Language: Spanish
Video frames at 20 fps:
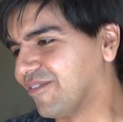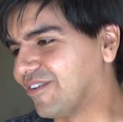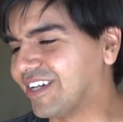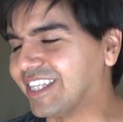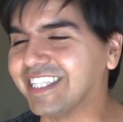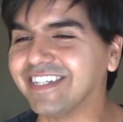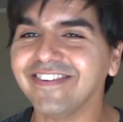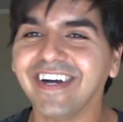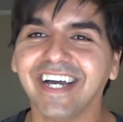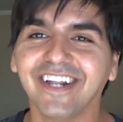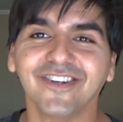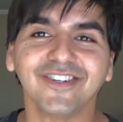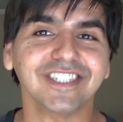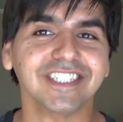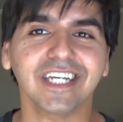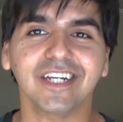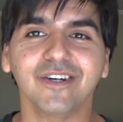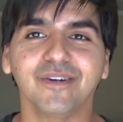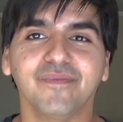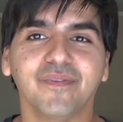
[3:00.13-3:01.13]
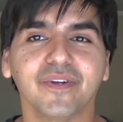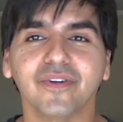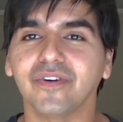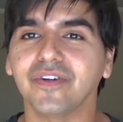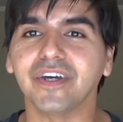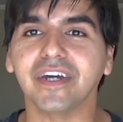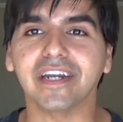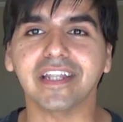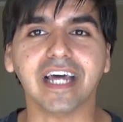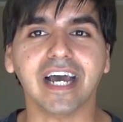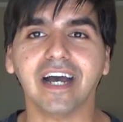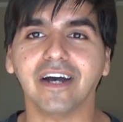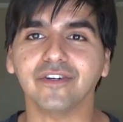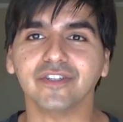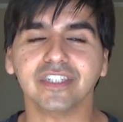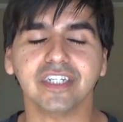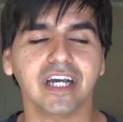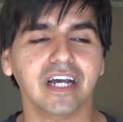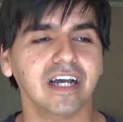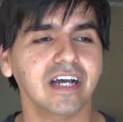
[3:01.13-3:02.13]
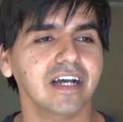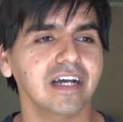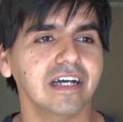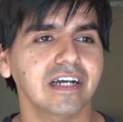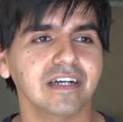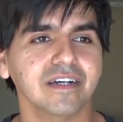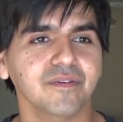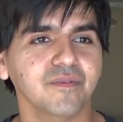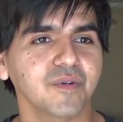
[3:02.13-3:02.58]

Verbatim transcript: el tema de los celos, pero de verdad, o sea,